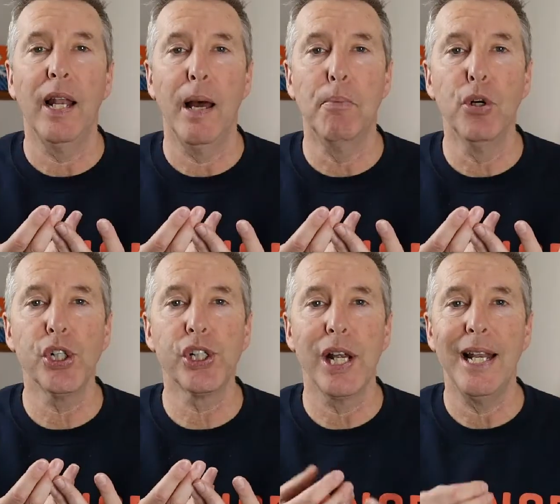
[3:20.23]
la
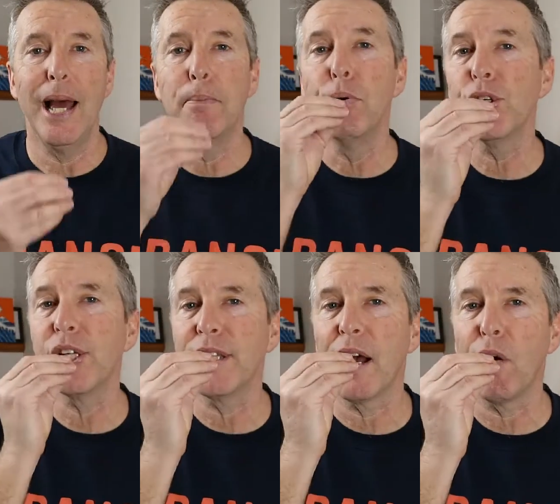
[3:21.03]
bouche, la bouche
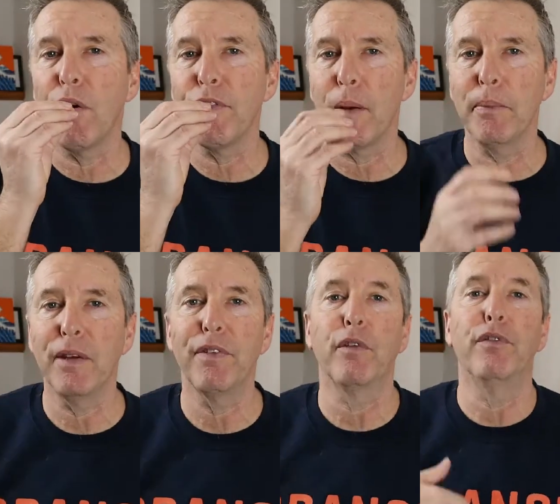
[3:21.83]
est encore fermée.
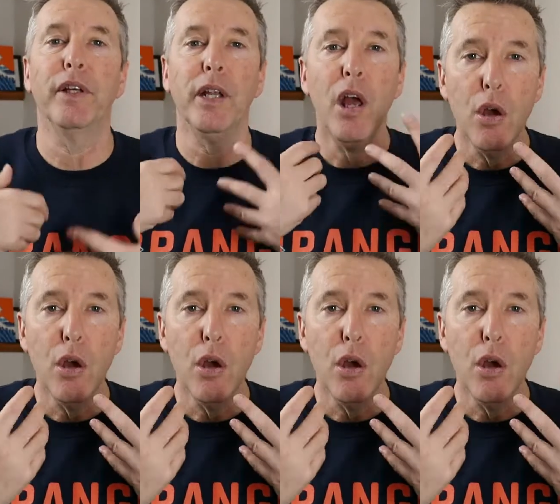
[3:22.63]
Fait que vous faites